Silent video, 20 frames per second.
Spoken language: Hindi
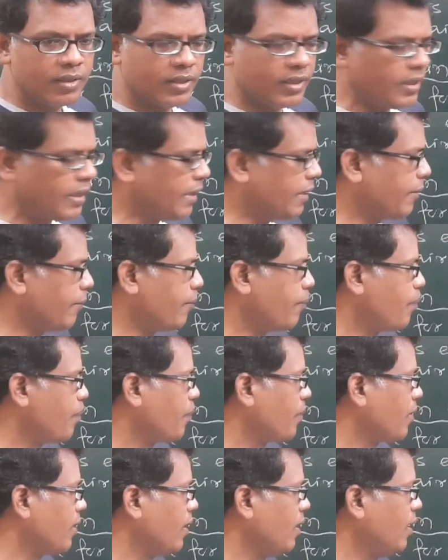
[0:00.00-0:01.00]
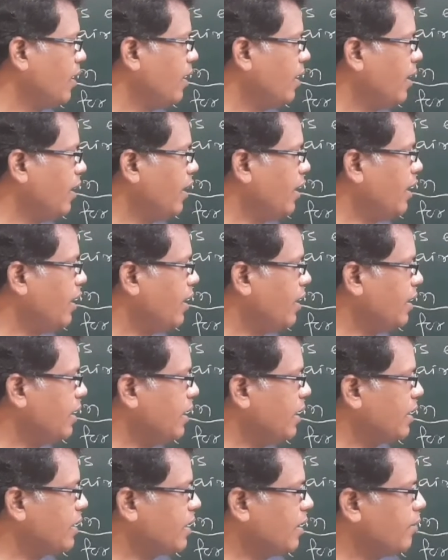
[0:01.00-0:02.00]
ठीक है
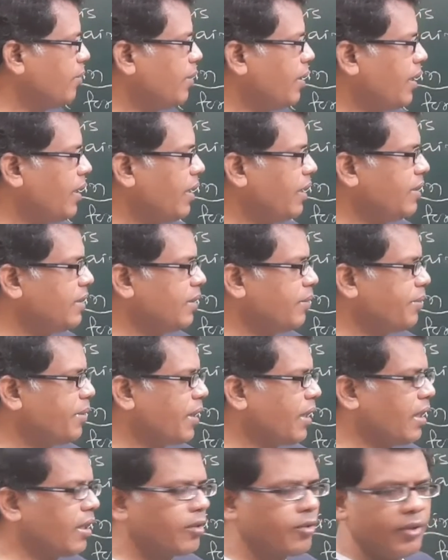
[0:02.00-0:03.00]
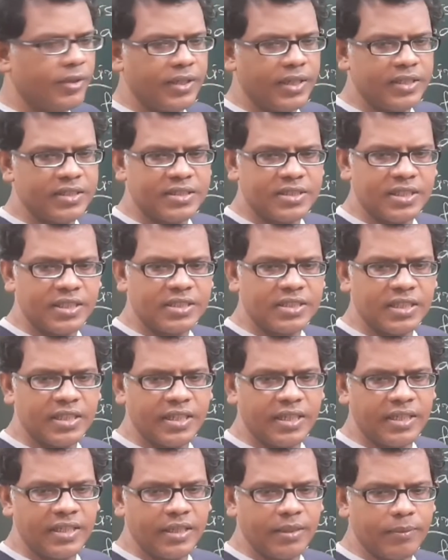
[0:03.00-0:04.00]
ये तब है जब यहाँ कोई रेस्ट्रिक्शन
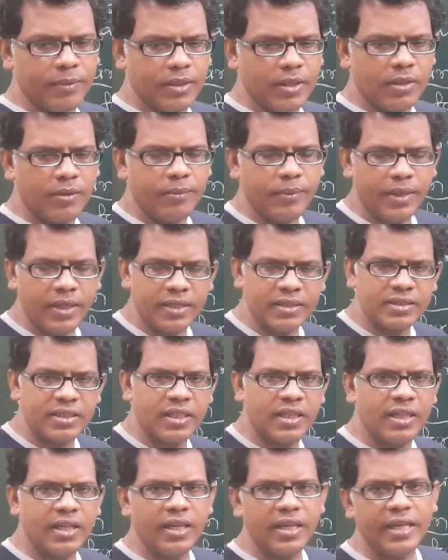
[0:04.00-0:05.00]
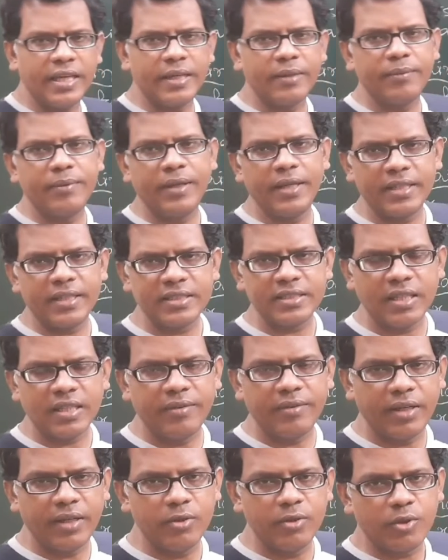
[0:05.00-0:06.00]
नहीं है मतलब मैं ऐसा एक भी एक्स का
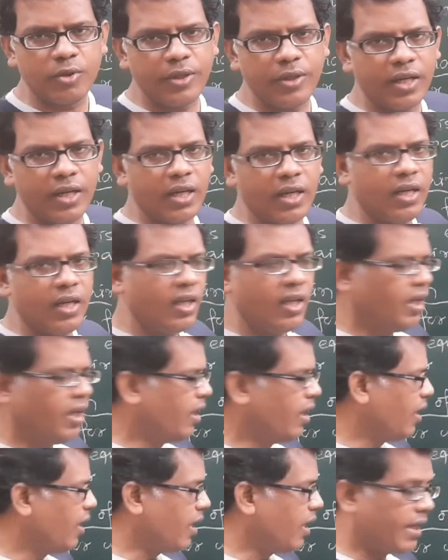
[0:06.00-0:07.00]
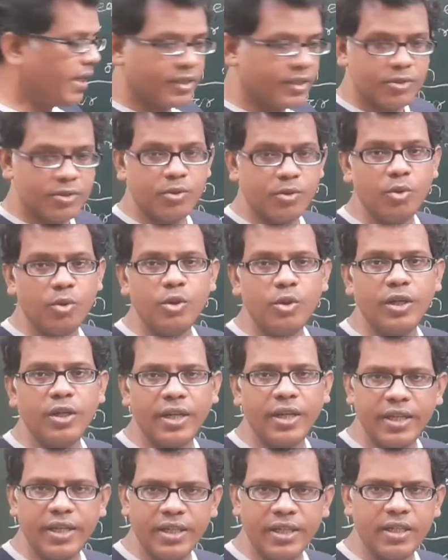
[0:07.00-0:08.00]
वैल्यू को यहाँ एक्सक्लूड
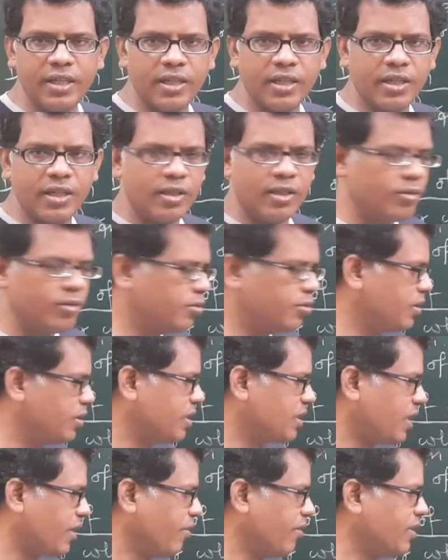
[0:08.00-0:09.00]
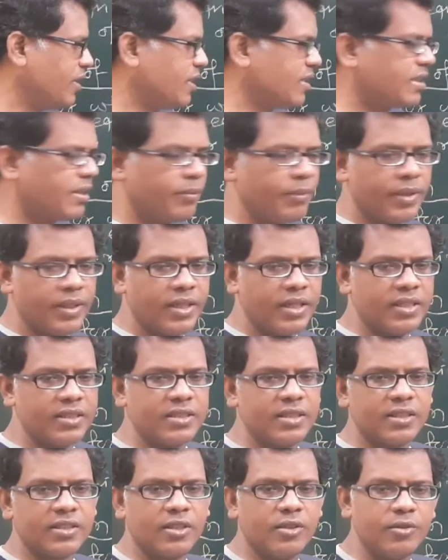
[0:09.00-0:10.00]
नहीं कर रहा हूँ जिसके वजह से मैं कह
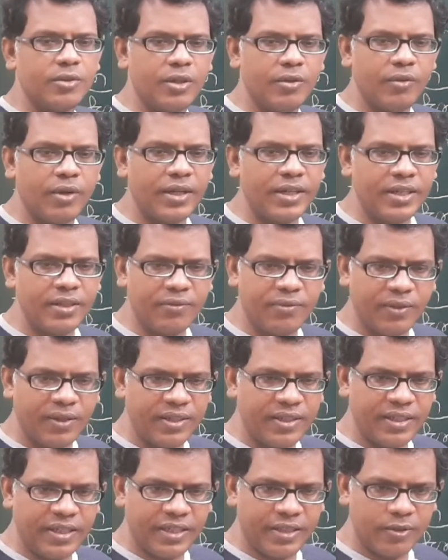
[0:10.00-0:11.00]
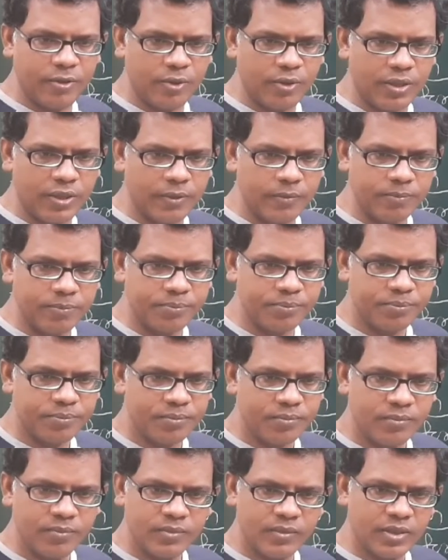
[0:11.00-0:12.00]
सकता हूँ कि वाई डिफाइन नहीं होगा
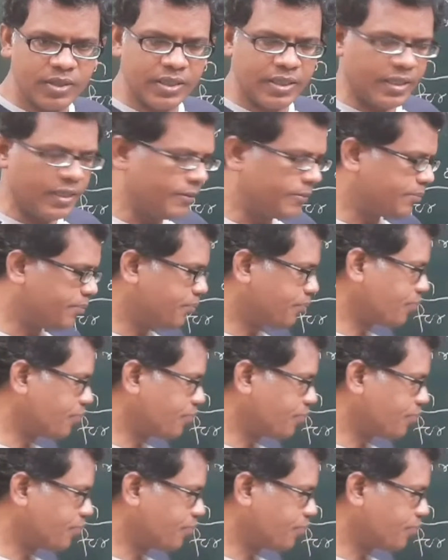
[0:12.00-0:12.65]
ठीक है